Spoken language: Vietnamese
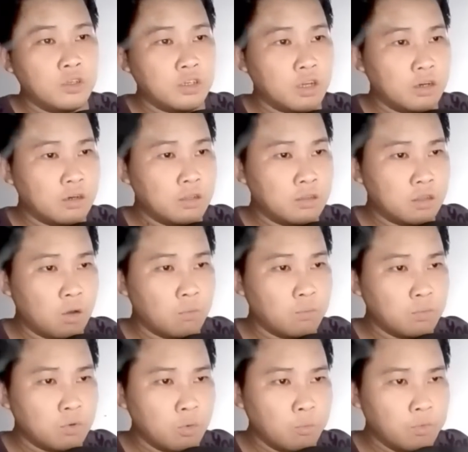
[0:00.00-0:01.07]
Chân Linh
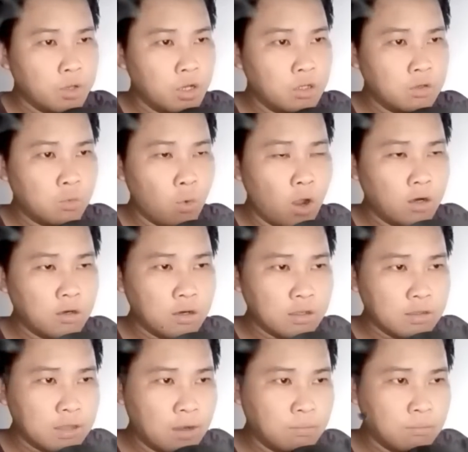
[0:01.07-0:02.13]
Tông cùng với Quảng
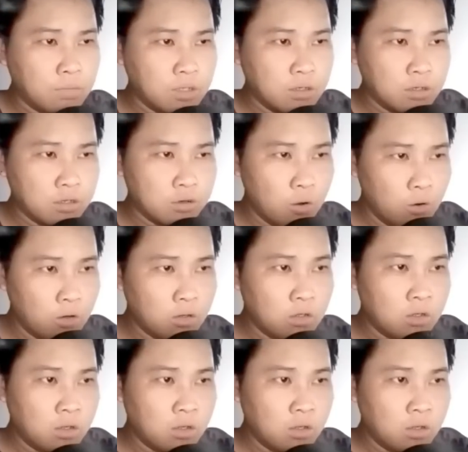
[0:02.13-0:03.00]
Lợi Tán Minh nơi đó